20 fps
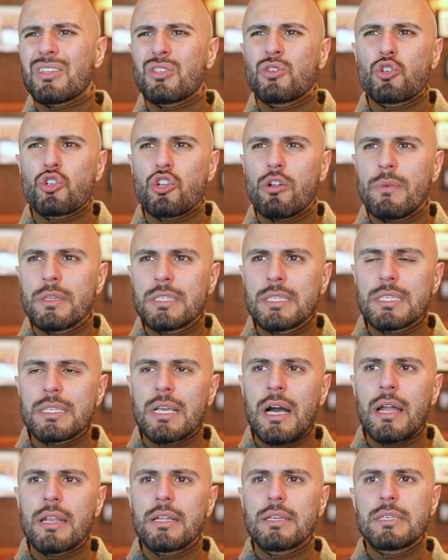ach, so schlimm ist es
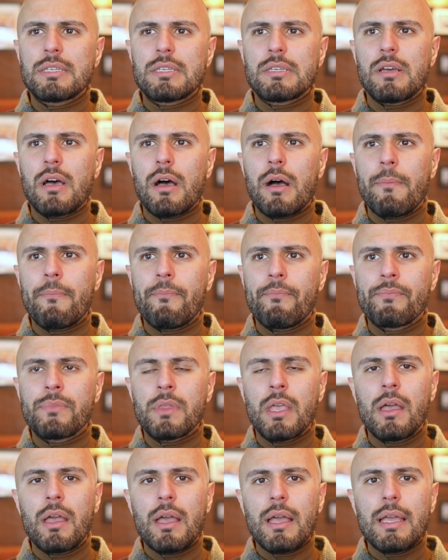gar nicht, ähm,
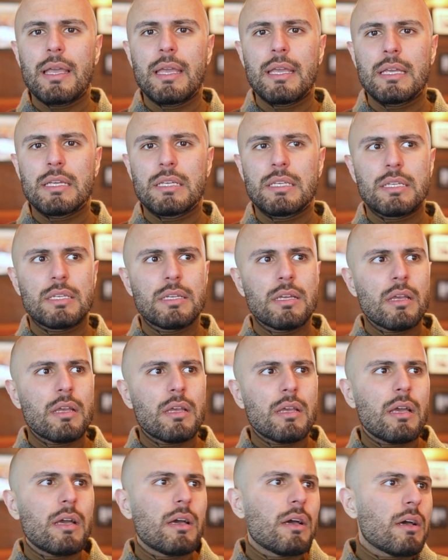ich,
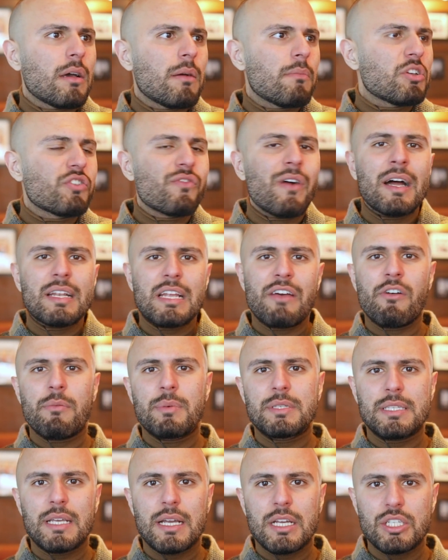ähm, ich warte einfach,
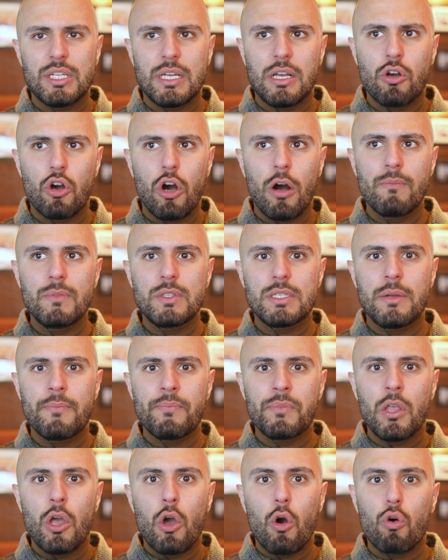bis die richtige kommt,
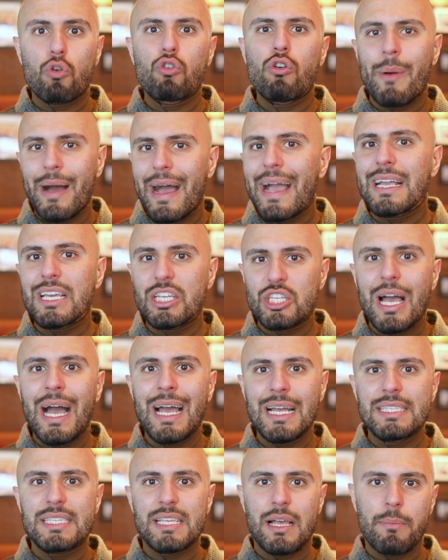und du aber eigentlich
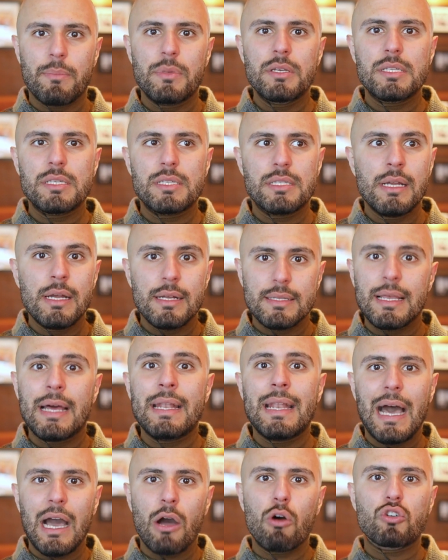einsam bist,
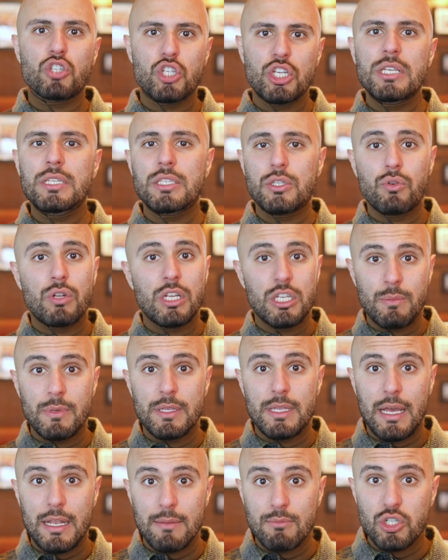dann arrangierst du dich
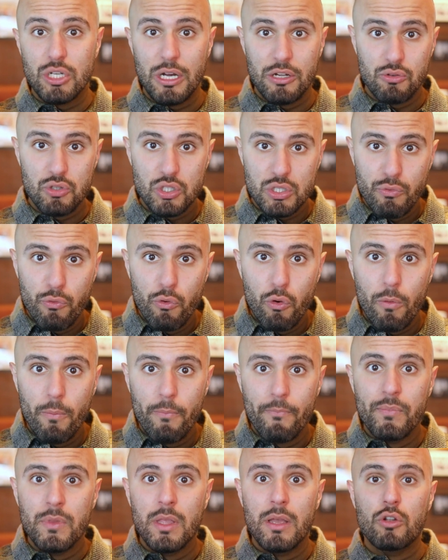mit deinem Status quo.
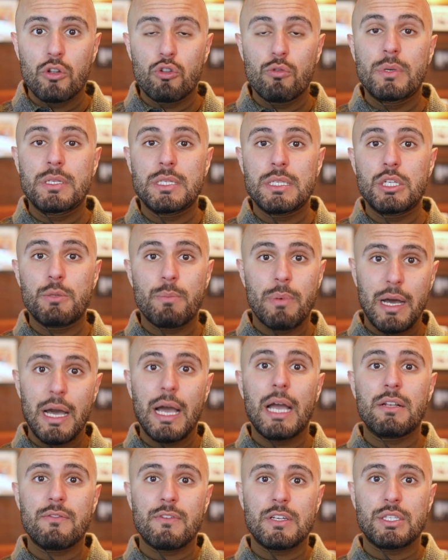Du bist nicht
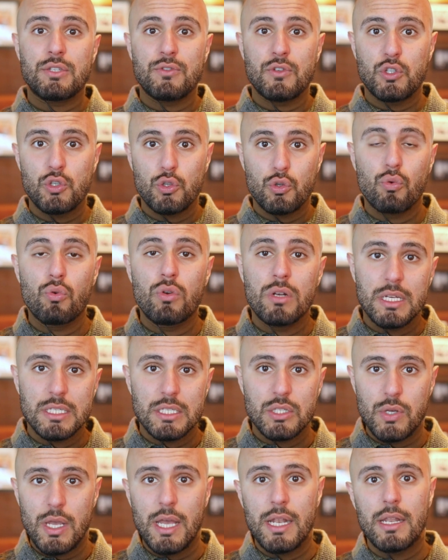bereit, was zu, zu tun,
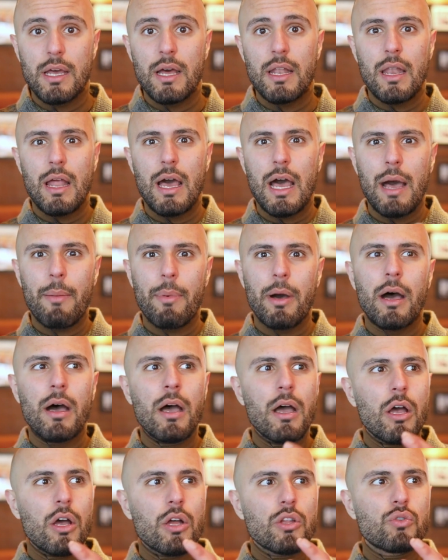das zu ändern, aber
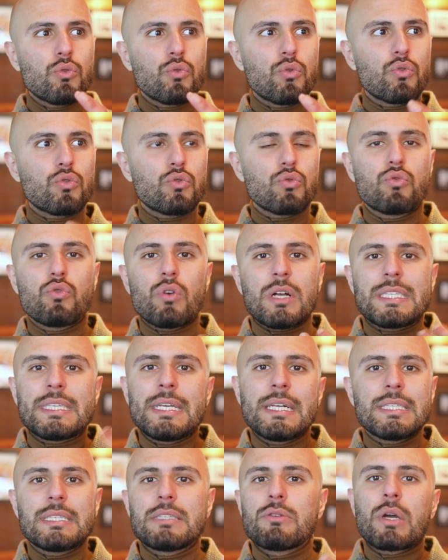Du, du, du
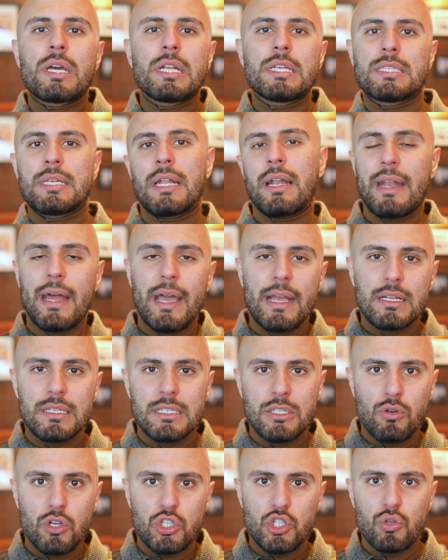erzählst, du redest dir deine
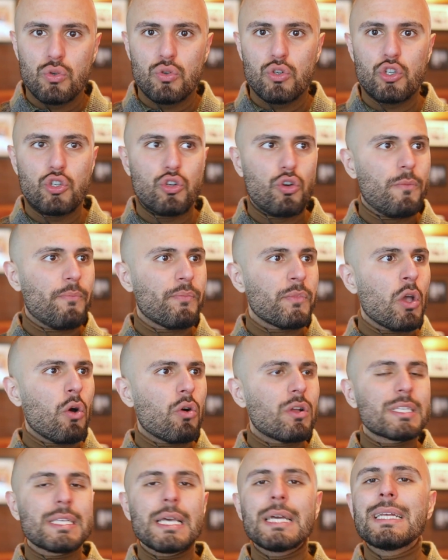eigene Situation schön.
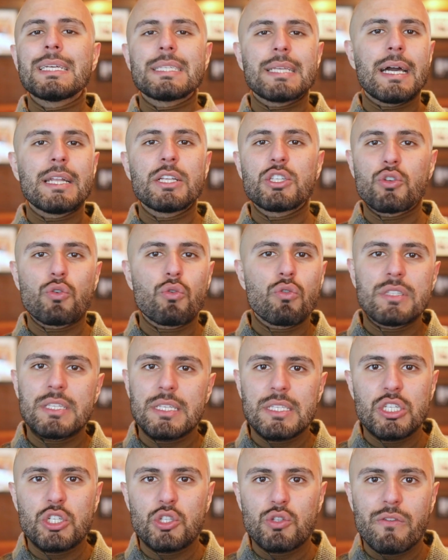Und es kann ja sein, dass du
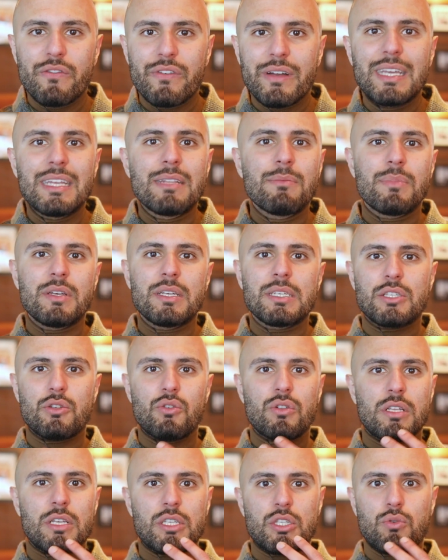grundsätzlich zufrieden bist
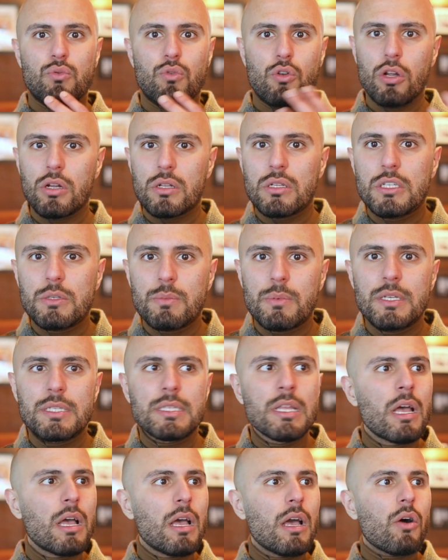und dass du glücklich
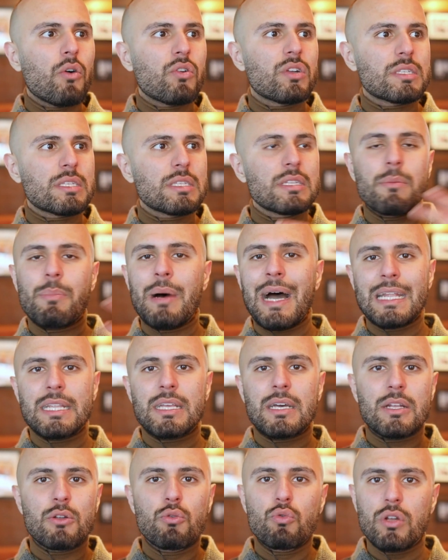bist und dass eine
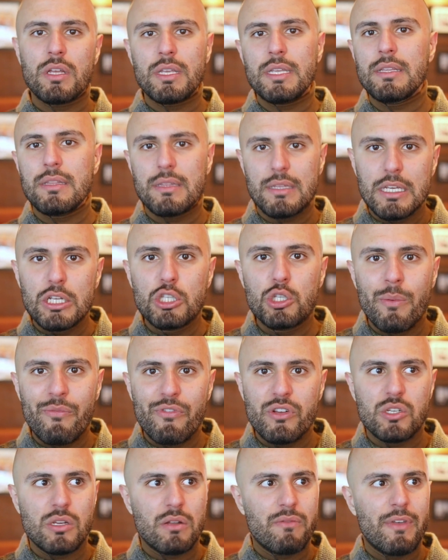Partnerin nur ein
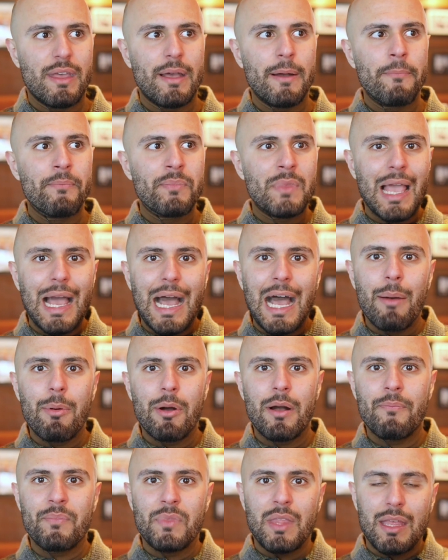i-Tüpfelchen wäre.
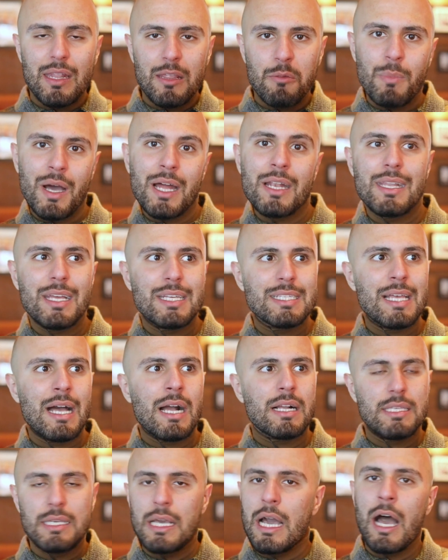Aber ein Mann, der
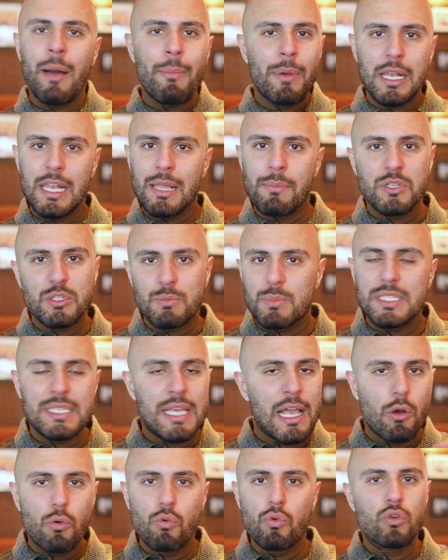sagt, ja, mein Leben ist
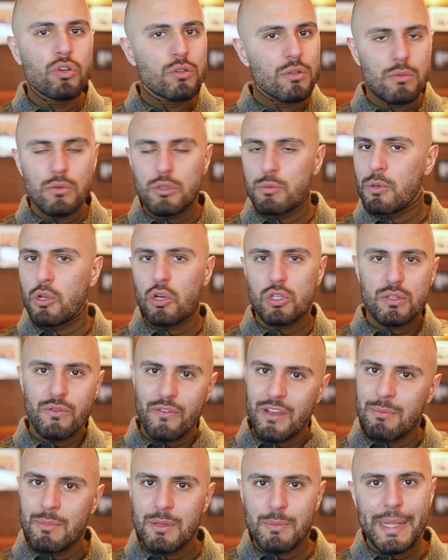bisher gut, ich bin auch
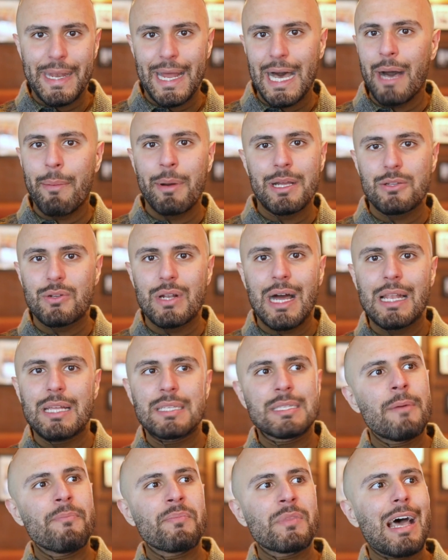zufrieden mit meiner Arbeit und
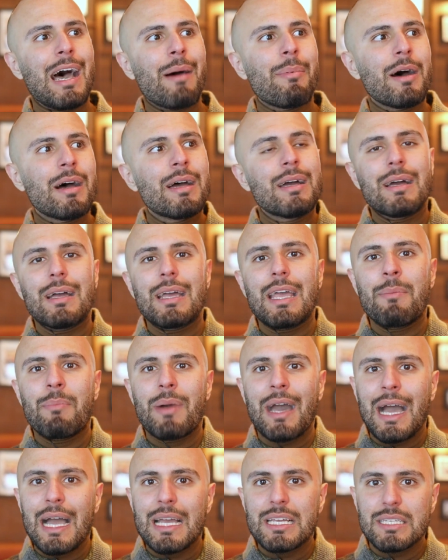alles, aber im
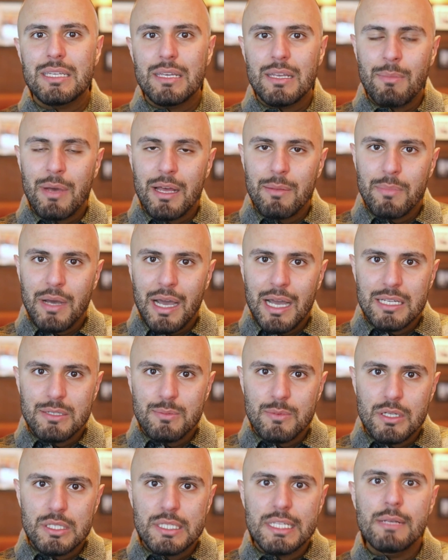Bereich, in meinem
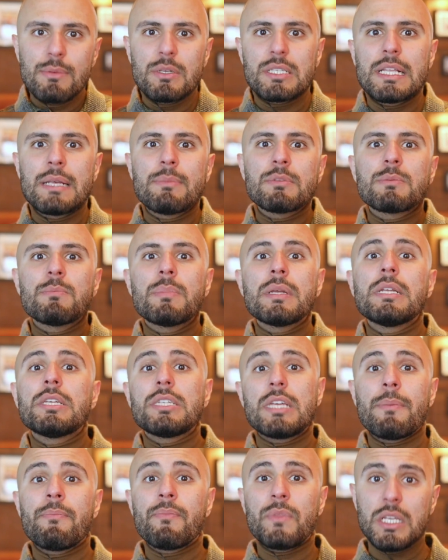Bereich meines Liebeslebens bin
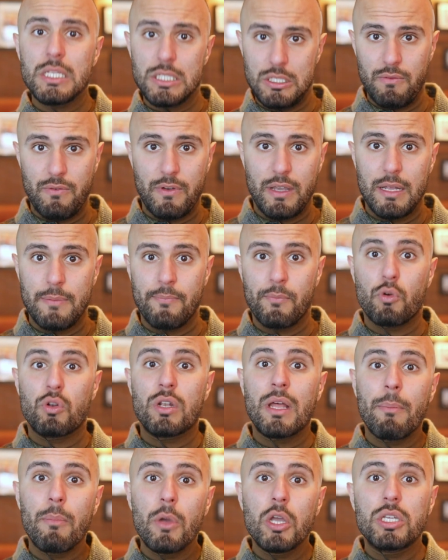ich eben nicht zufrieden.
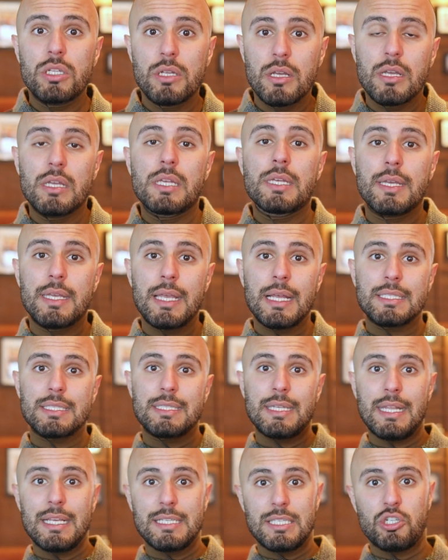Und dann möchte ich
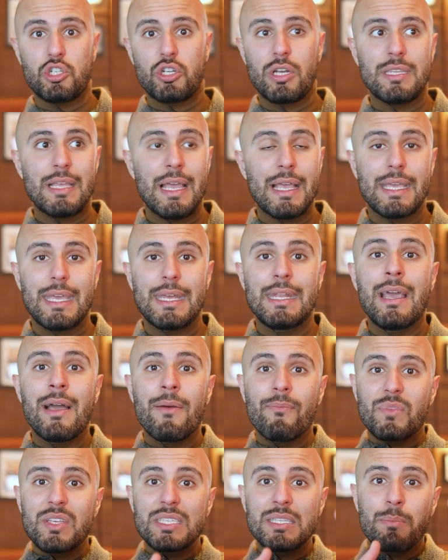jetzt den nächsten Schritt eingehen.
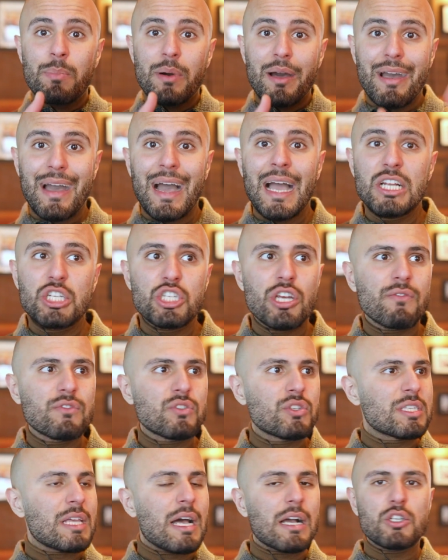Diese
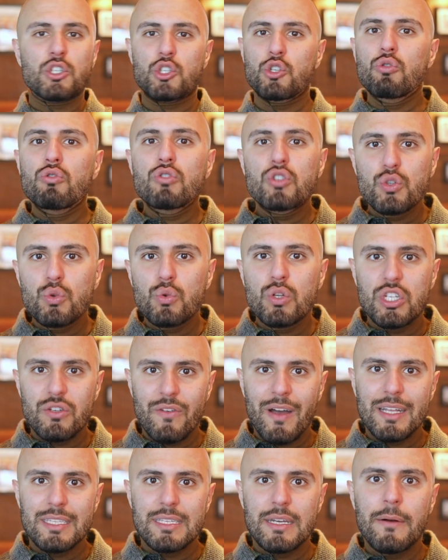Bereitschaft zu sagen, so und so
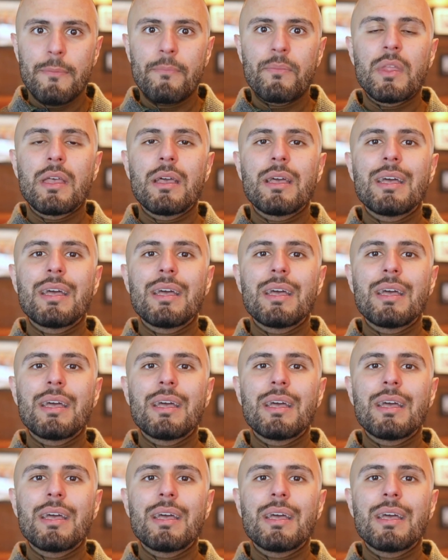nicht weiter,